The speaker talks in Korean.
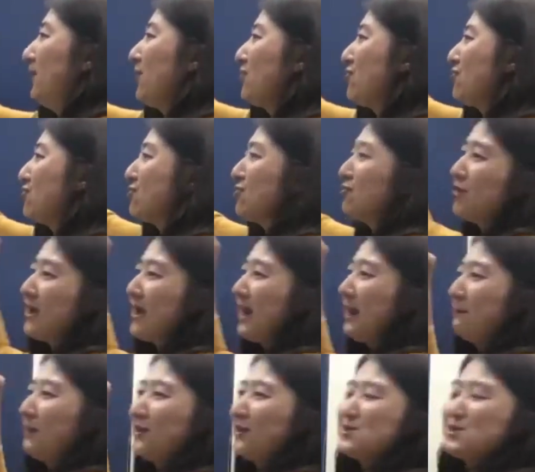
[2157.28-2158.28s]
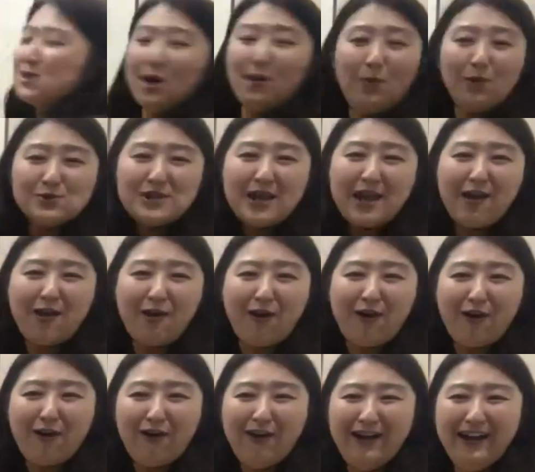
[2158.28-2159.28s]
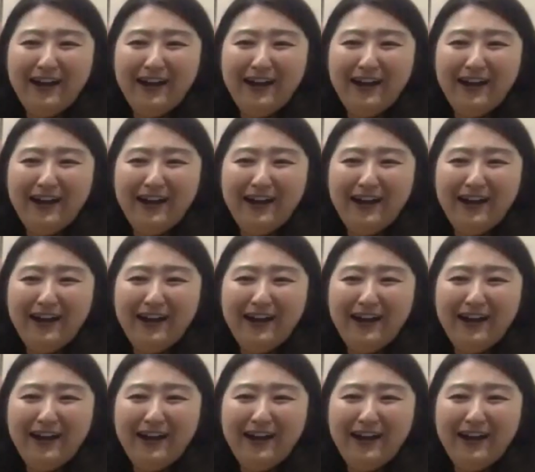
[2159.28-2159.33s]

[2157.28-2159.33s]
넘버 3 한번 쳐보세요.